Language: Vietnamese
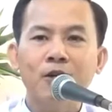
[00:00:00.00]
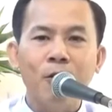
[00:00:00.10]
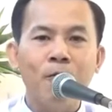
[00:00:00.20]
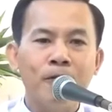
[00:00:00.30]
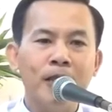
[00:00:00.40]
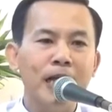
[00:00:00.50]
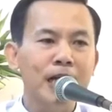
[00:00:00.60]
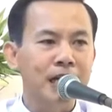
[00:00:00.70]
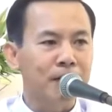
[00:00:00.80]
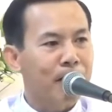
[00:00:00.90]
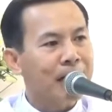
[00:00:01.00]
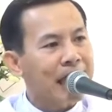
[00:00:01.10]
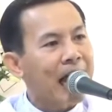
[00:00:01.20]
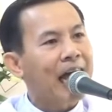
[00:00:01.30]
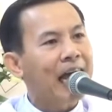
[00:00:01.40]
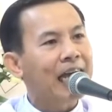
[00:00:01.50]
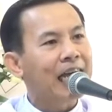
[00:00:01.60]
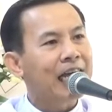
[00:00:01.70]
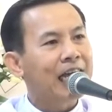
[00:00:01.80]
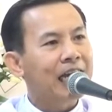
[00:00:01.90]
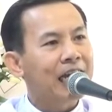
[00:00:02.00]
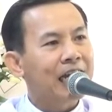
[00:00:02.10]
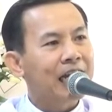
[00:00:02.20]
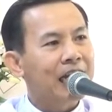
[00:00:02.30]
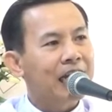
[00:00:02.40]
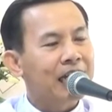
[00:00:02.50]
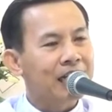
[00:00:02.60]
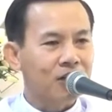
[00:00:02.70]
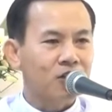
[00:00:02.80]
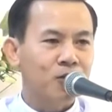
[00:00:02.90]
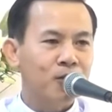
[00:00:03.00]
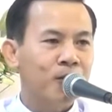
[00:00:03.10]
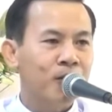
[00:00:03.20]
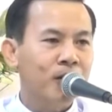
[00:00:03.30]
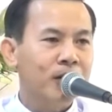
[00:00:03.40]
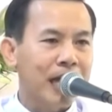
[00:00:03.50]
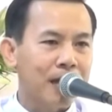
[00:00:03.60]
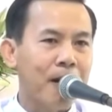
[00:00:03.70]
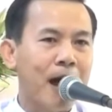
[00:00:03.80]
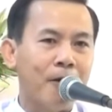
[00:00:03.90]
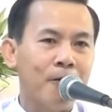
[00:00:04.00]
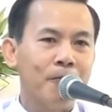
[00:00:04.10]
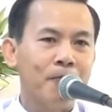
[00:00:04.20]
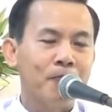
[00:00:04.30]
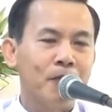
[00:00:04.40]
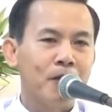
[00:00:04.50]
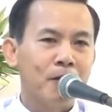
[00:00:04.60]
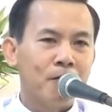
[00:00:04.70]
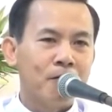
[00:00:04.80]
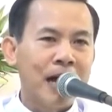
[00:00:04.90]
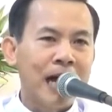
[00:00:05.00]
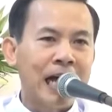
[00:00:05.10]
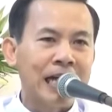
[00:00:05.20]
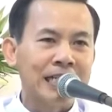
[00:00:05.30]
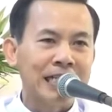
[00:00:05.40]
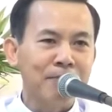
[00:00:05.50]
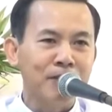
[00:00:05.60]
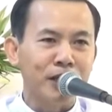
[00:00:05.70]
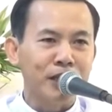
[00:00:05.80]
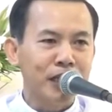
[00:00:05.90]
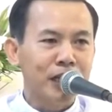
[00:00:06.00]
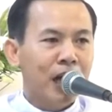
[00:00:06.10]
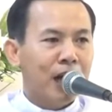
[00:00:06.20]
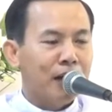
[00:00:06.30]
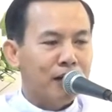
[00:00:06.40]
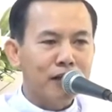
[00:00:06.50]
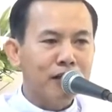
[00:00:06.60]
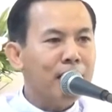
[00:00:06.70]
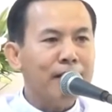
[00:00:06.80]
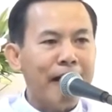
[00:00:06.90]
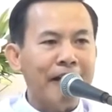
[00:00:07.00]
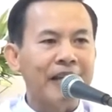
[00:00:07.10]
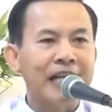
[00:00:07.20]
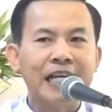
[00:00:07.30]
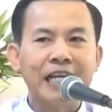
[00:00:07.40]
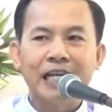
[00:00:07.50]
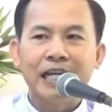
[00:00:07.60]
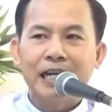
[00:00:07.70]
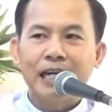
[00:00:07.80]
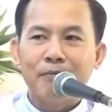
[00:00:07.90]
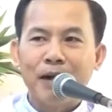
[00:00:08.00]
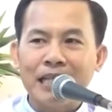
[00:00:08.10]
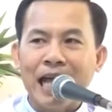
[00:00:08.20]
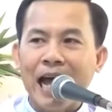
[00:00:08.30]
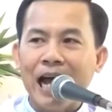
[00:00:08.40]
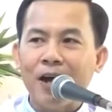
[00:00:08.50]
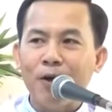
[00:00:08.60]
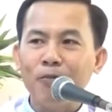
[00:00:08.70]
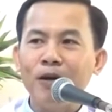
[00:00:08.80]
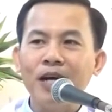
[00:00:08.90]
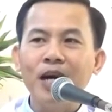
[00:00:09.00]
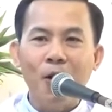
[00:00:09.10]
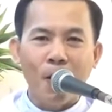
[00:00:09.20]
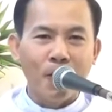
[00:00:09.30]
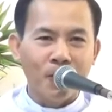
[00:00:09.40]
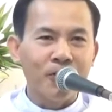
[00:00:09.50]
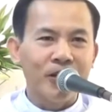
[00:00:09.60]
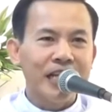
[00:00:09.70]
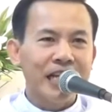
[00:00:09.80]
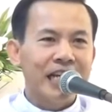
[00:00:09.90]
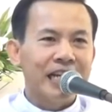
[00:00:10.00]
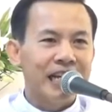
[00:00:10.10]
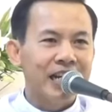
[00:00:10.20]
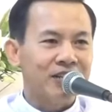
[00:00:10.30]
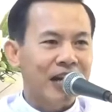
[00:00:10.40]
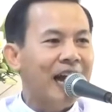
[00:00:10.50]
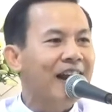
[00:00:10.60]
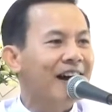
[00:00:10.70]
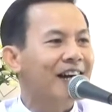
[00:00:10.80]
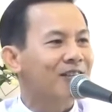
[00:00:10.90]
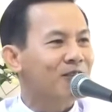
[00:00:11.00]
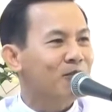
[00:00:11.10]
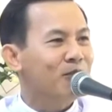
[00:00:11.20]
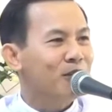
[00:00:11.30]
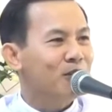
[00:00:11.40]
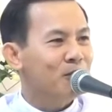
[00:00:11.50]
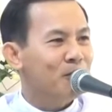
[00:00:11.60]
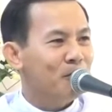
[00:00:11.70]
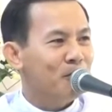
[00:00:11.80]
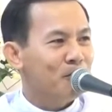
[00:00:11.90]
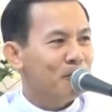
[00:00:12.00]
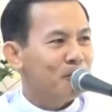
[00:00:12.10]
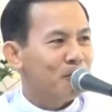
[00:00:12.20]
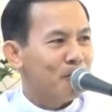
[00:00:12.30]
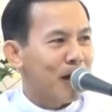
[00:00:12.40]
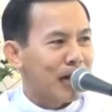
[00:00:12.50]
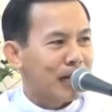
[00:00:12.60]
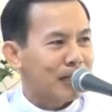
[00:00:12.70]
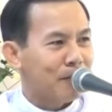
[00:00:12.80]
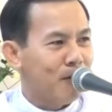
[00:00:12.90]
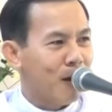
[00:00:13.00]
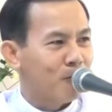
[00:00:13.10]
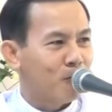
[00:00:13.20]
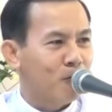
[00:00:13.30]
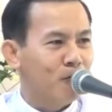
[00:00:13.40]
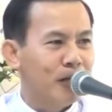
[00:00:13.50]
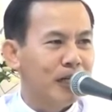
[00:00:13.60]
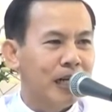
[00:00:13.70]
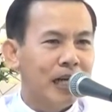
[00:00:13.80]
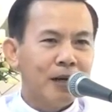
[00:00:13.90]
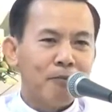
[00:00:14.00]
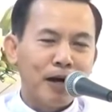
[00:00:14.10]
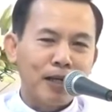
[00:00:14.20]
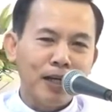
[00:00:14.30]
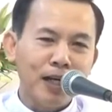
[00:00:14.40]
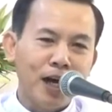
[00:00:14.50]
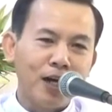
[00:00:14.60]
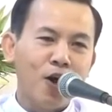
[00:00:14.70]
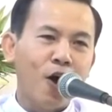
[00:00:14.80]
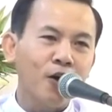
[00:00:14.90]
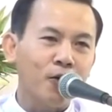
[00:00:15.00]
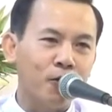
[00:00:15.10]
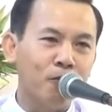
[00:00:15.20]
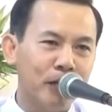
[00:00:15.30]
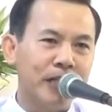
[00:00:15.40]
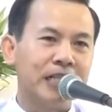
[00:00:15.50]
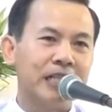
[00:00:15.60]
đối với thánh nữ Mác-ta, được Chúa dạy bảo. Và xem chừng như lần thứ nhất này Mác-ta không có cơ hội để trả lời cho Chúa Giêsu bằng tấm lòng của mình, bằng những lời nói của mình.